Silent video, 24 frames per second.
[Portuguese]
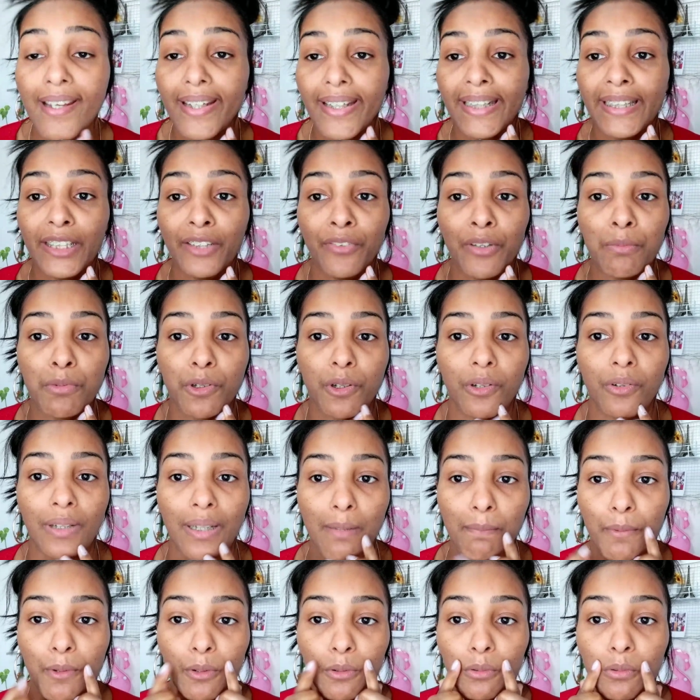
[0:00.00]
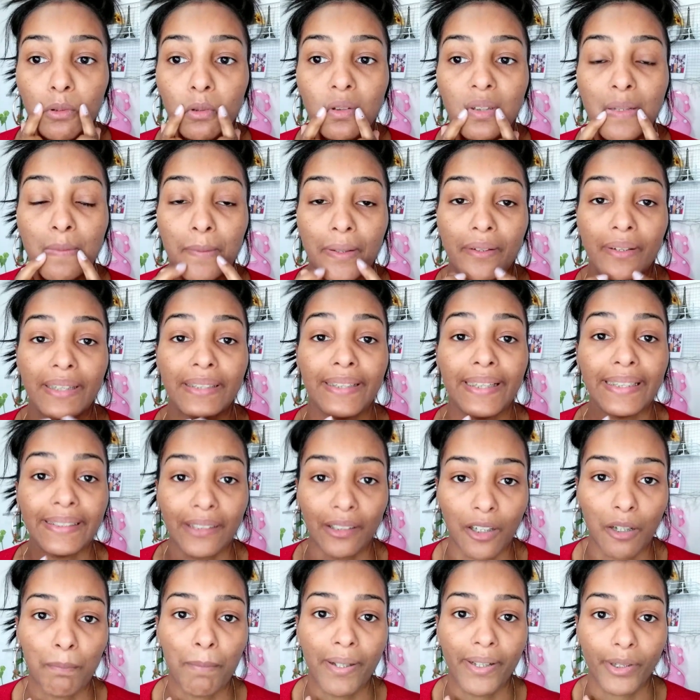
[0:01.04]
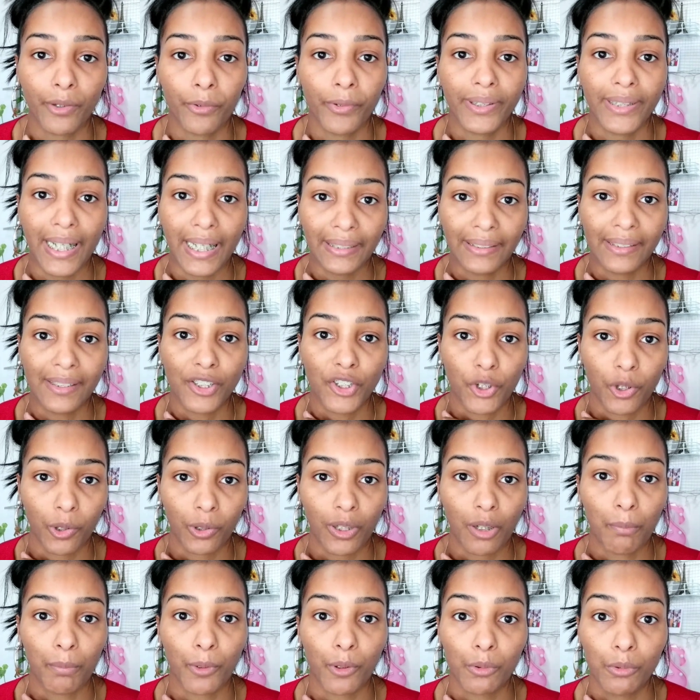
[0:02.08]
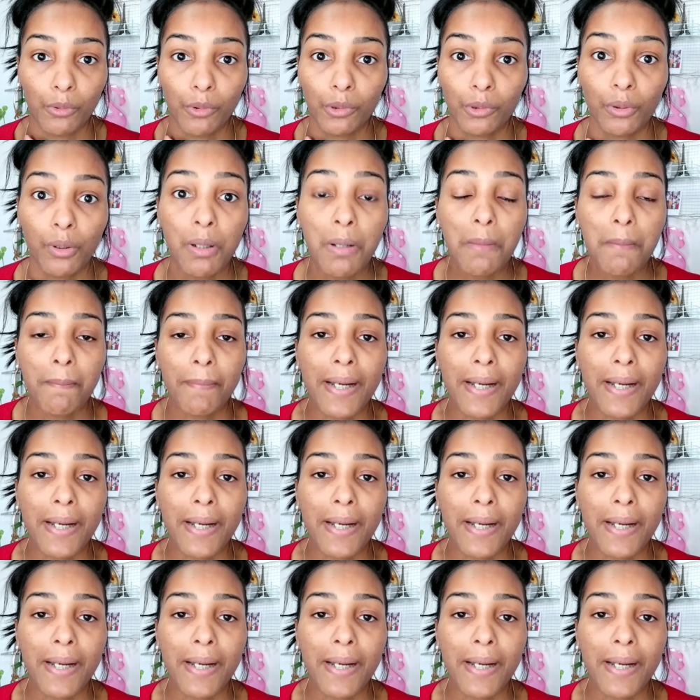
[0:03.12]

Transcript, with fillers: Então vamos colocar produto. Lembrando que tem que estar com a pele cuidada antes de colocar o produto.